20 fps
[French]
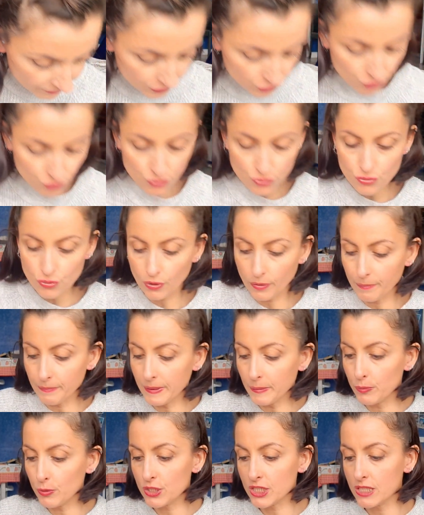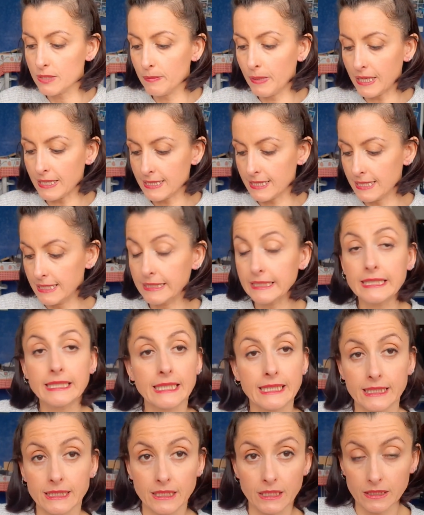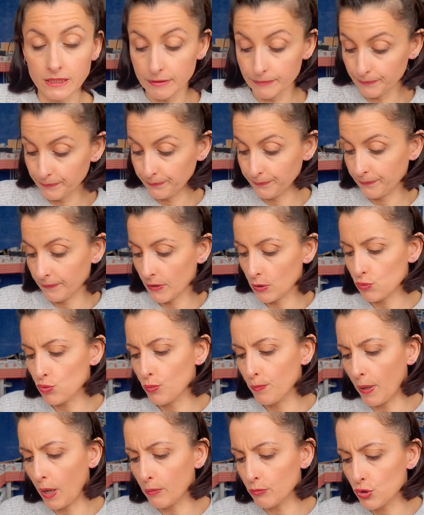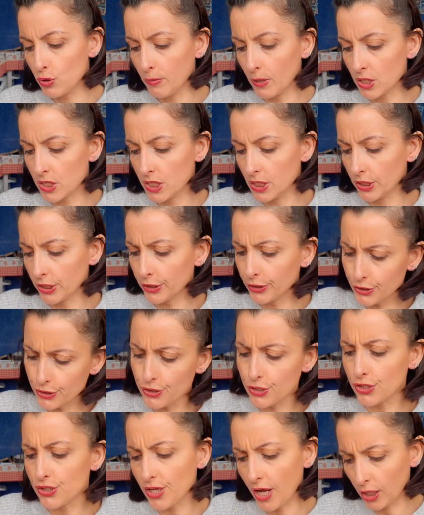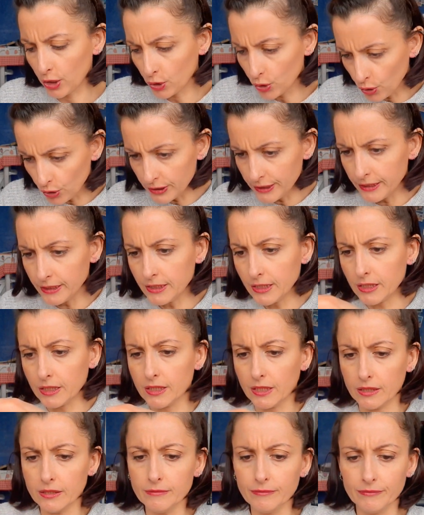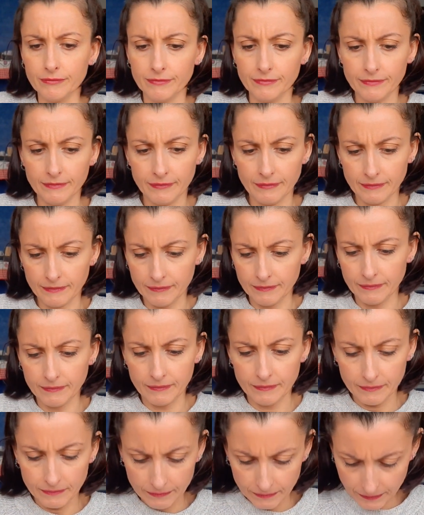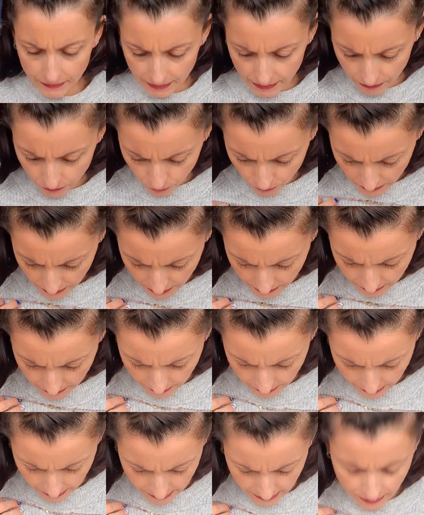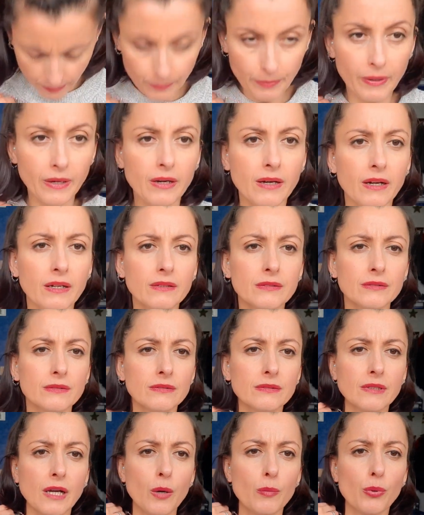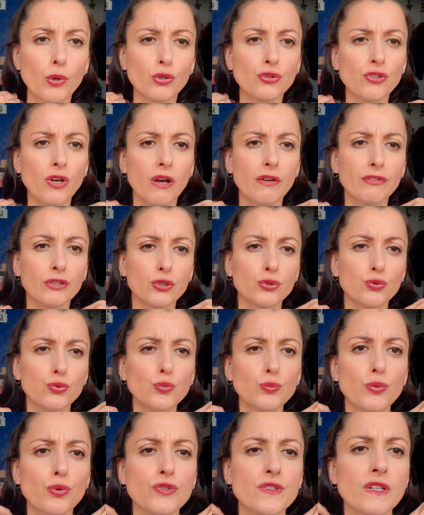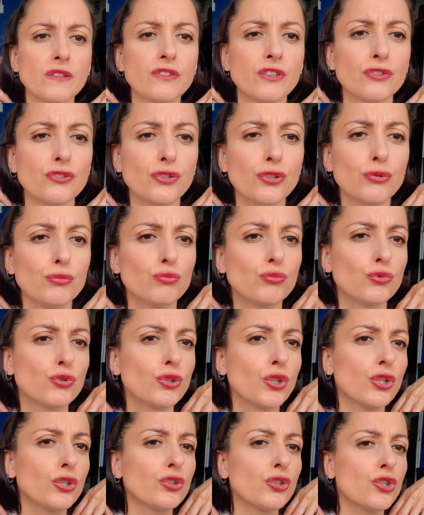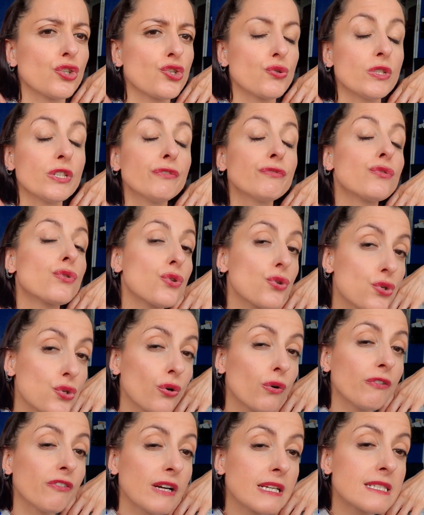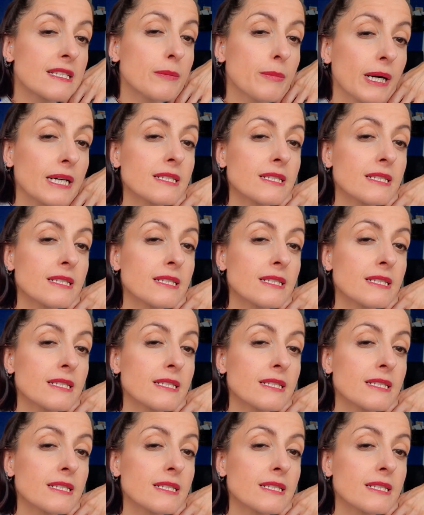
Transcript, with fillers: avez toujours mes petits bracelets gris-gris. Ah, n'est pas un petit bracelet gris, ça, c'est un collier gris-gris. Qui est aussi très sympa, là, à porter avec tout pour cet été. Très, très joli. Il faut que je refasse des